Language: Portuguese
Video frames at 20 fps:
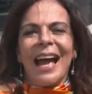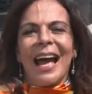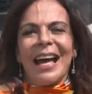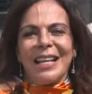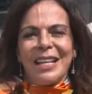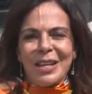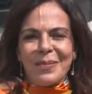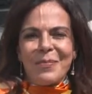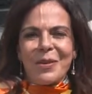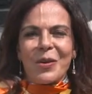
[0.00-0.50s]

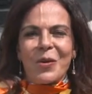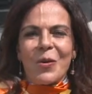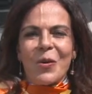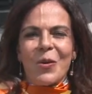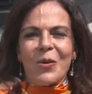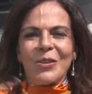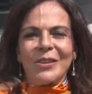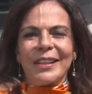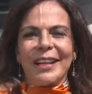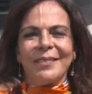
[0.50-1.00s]
A Nimb
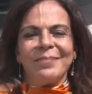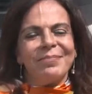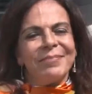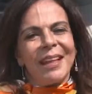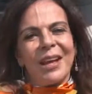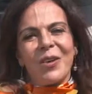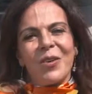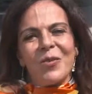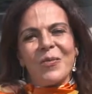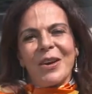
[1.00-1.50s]
Conta
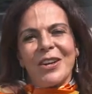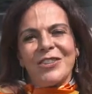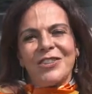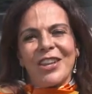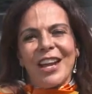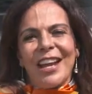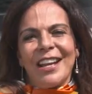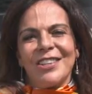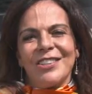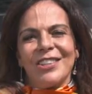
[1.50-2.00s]
é como a
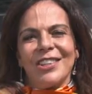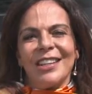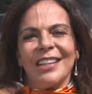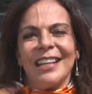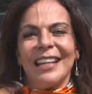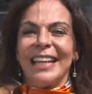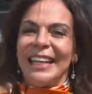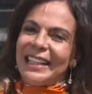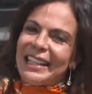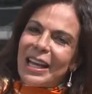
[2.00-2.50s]
gente,
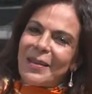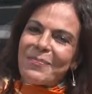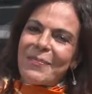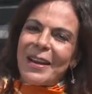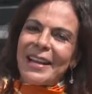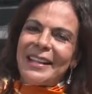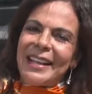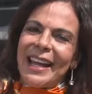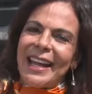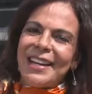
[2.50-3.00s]

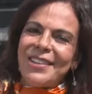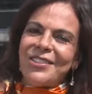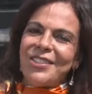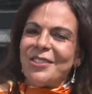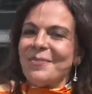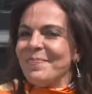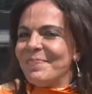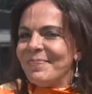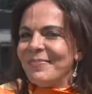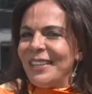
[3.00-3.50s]

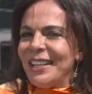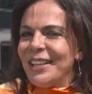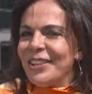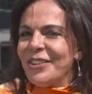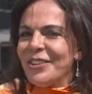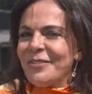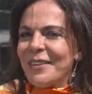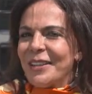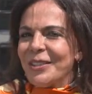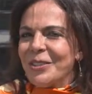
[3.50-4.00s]
independente e
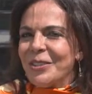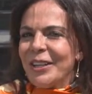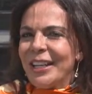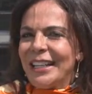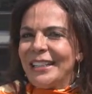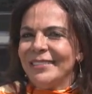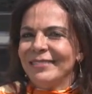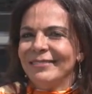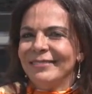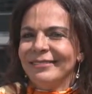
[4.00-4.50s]

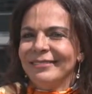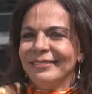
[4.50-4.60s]
inovadora.